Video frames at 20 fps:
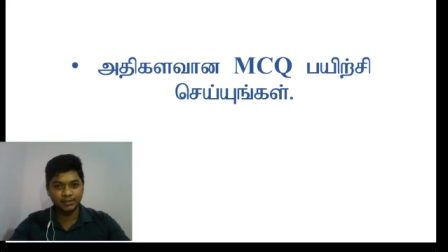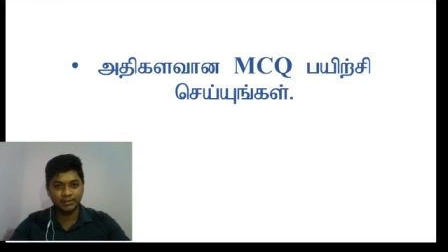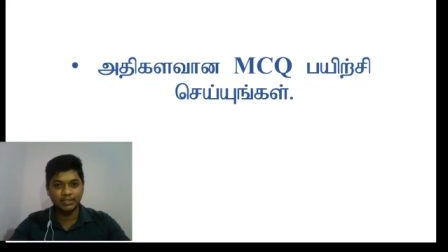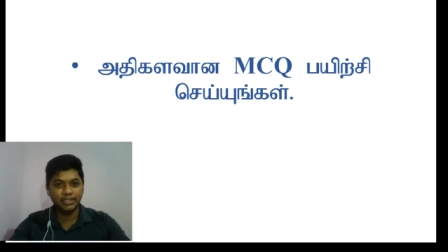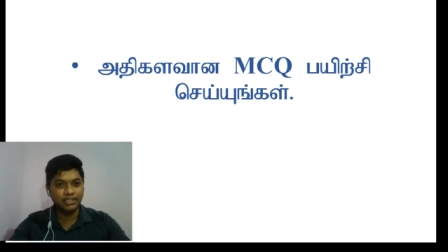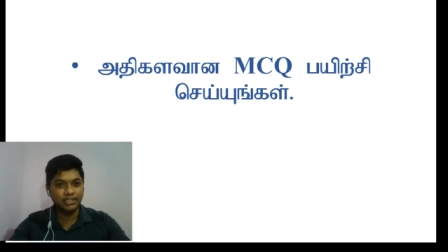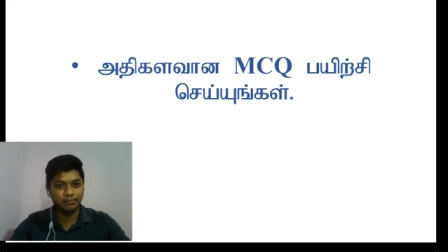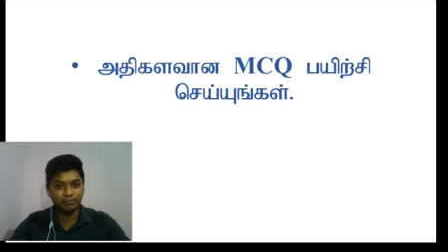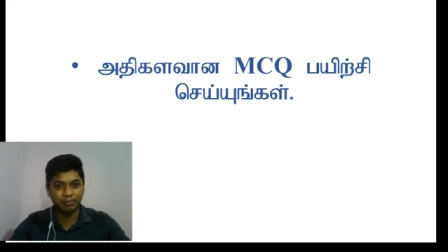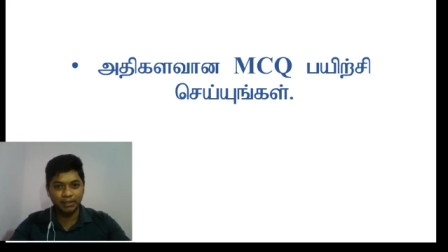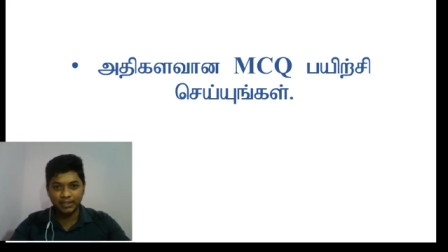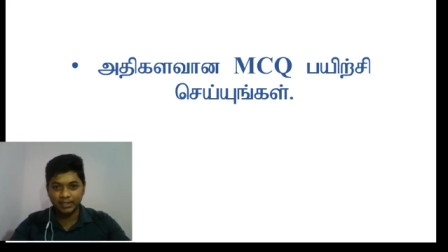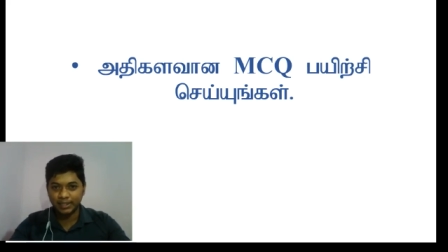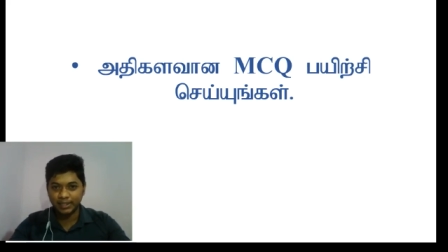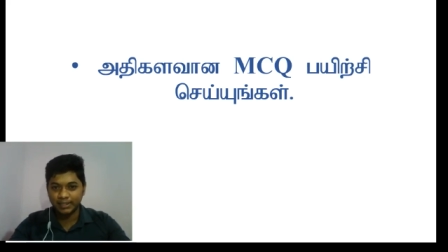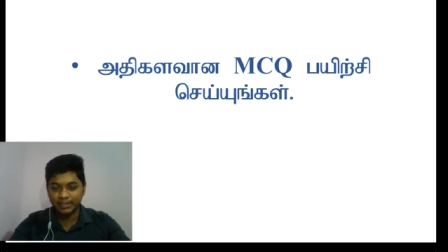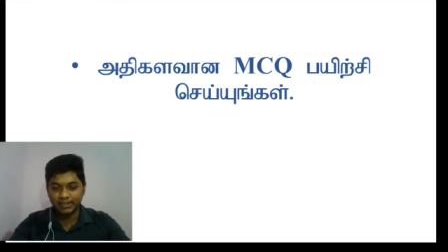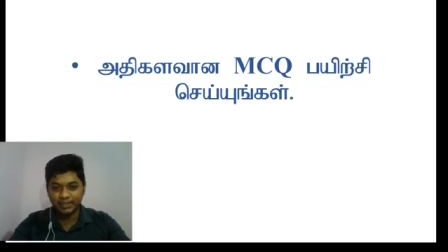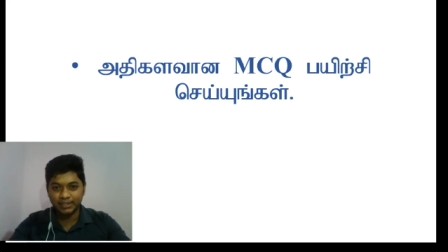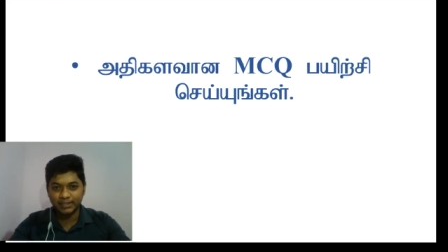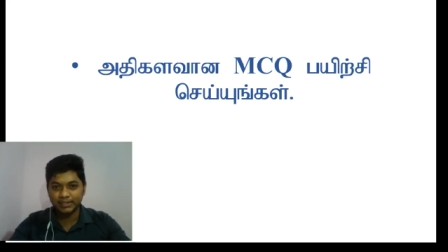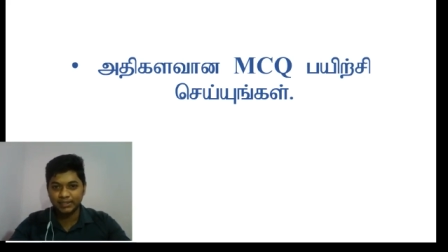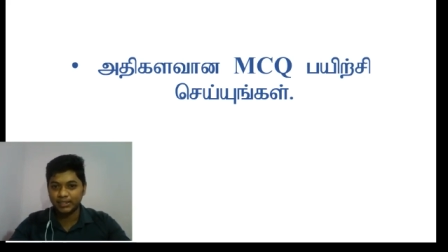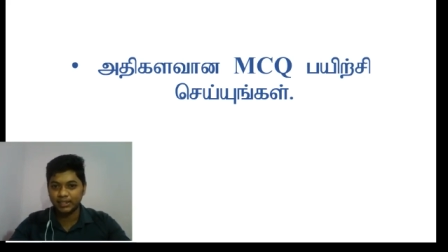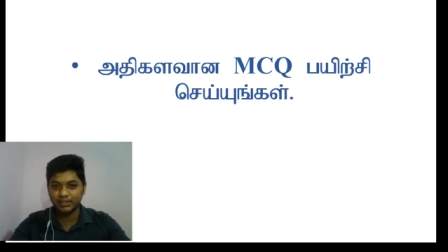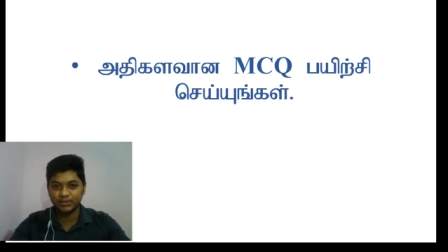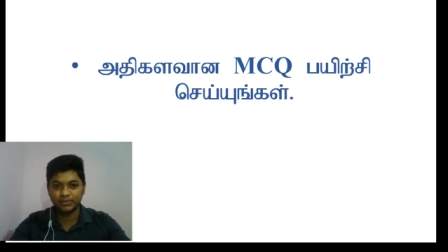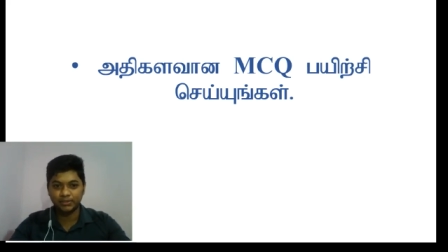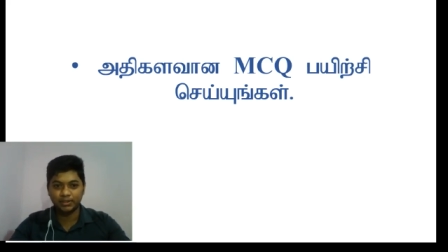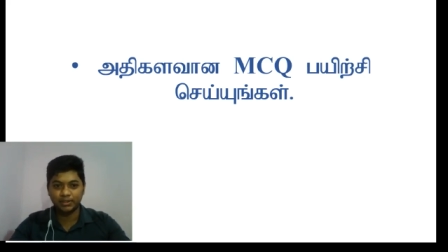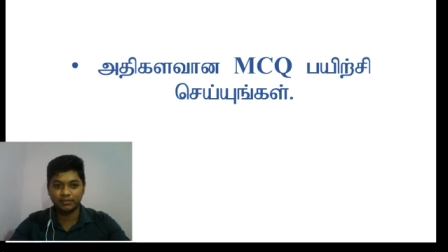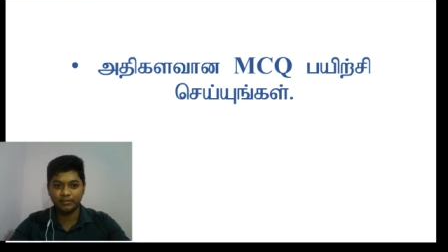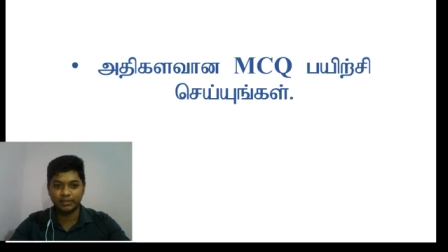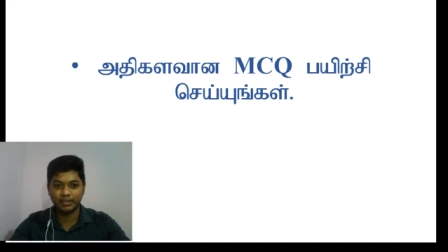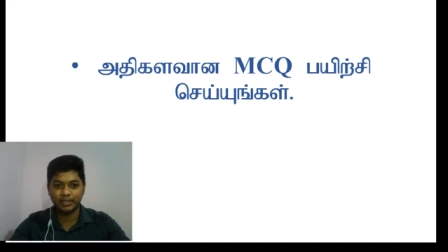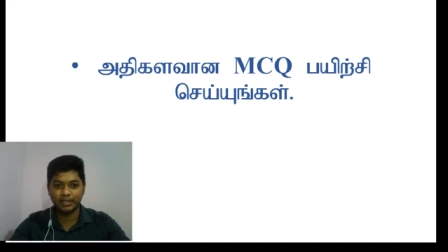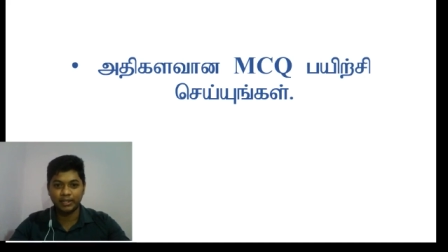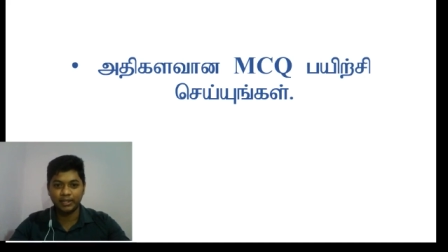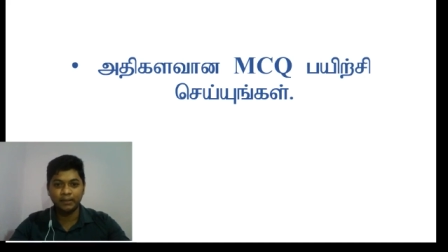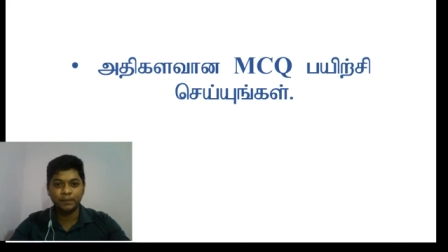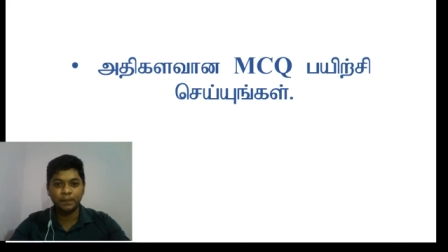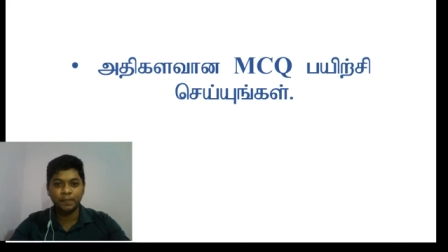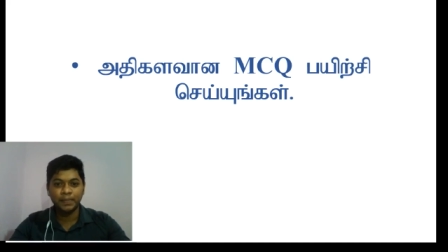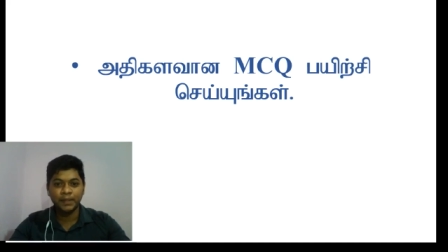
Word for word: செஞ்சு பழகாதீங்கன்று நான் சொல்ல வரையில்